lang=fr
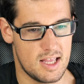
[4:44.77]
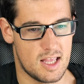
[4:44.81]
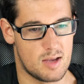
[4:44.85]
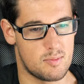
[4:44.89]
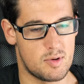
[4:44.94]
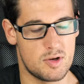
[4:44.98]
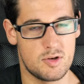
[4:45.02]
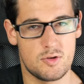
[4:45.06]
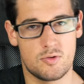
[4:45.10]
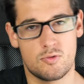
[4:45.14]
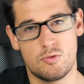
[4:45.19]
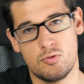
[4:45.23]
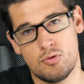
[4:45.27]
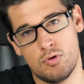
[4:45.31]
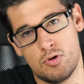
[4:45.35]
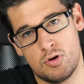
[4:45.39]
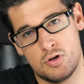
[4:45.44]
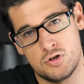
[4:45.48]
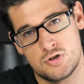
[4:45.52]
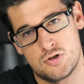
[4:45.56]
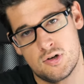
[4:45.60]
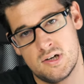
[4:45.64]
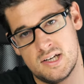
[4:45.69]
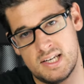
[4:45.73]
Et moi, du coup,
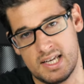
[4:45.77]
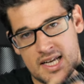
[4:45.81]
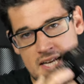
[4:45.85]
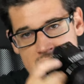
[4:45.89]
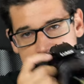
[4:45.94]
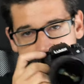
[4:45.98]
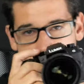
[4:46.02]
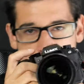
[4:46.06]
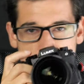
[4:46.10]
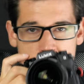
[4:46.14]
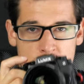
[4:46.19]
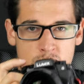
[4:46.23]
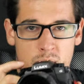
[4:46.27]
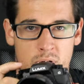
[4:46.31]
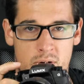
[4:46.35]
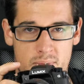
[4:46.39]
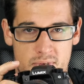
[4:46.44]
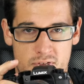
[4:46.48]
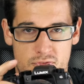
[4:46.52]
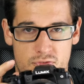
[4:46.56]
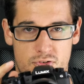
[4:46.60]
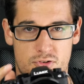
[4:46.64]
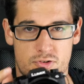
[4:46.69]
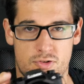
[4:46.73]
je le déclic je prends
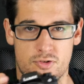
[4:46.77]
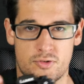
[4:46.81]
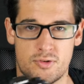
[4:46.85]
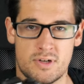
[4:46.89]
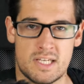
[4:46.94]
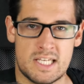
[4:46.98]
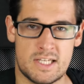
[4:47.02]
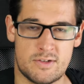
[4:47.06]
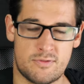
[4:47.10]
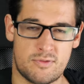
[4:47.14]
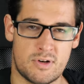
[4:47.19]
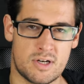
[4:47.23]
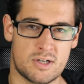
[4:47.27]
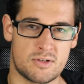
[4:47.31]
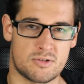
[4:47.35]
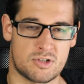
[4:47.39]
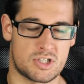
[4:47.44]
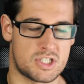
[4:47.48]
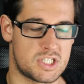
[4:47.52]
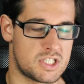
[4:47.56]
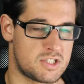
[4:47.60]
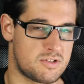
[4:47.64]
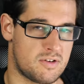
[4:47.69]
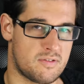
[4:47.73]
mes photos et des fois quand
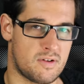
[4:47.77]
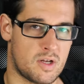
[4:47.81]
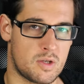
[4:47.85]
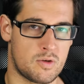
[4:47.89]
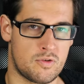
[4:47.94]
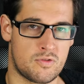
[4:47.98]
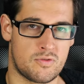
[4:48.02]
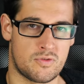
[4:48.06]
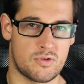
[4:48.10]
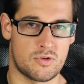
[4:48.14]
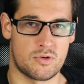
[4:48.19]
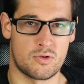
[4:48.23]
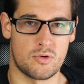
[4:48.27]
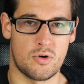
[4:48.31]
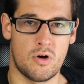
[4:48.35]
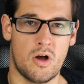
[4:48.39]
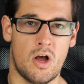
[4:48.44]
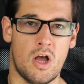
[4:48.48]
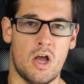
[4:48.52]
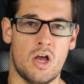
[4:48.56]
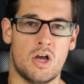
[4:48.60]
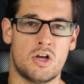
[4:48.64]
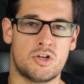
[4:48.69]
je sais que je vais avoir d'autres photos,